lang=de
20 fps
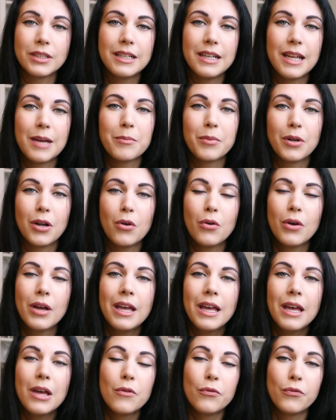Glam Glow
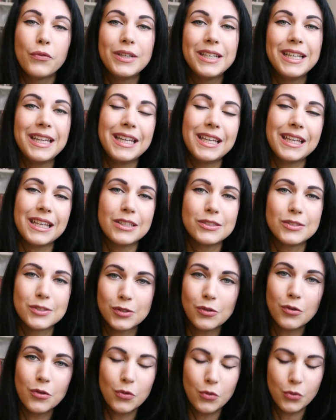finde ich
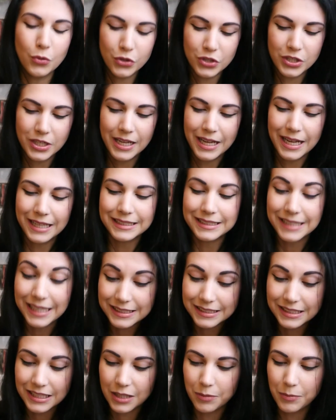so gut,
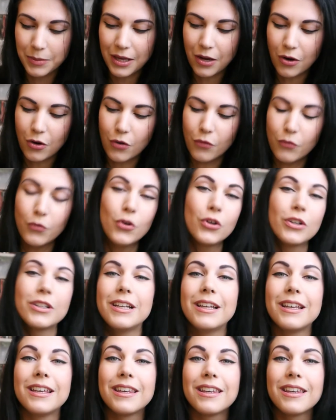dass ich mir auch
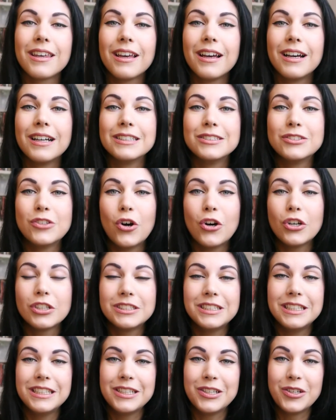wirklich noch
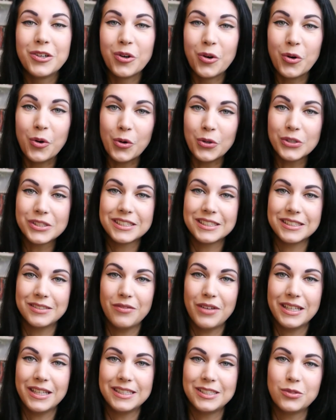die große
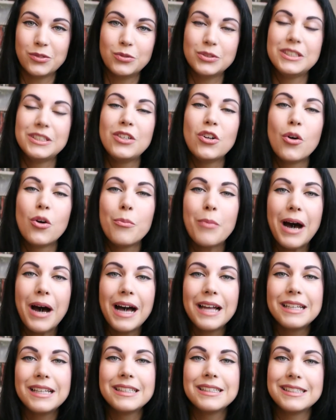Version, die
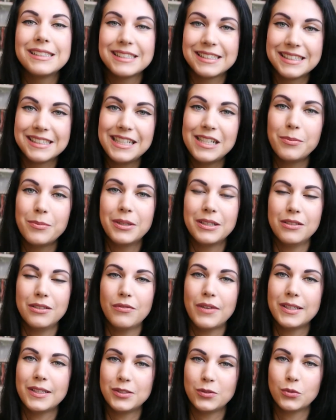normale
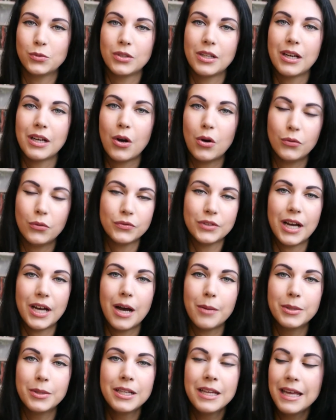silberne Version gekauft
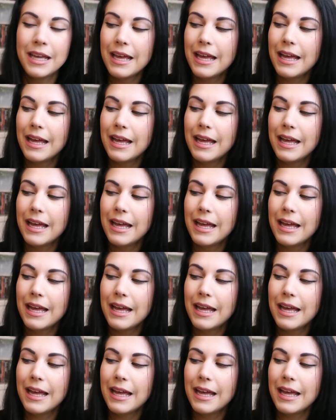habe.